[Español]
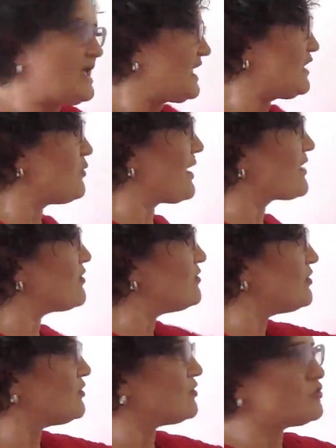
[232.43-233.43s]
Y
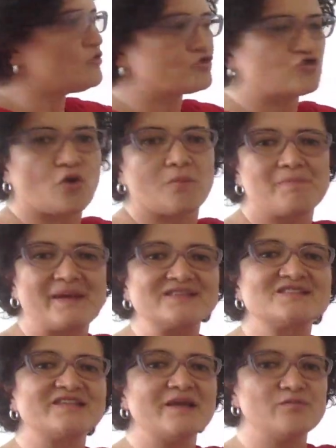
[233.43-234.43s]
luego nos
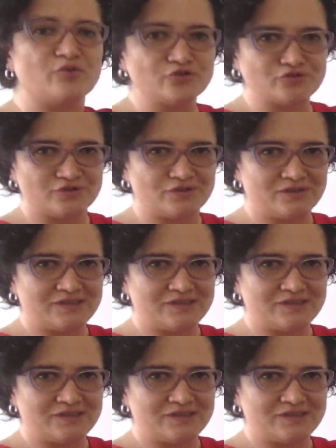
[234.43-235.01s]
convencemos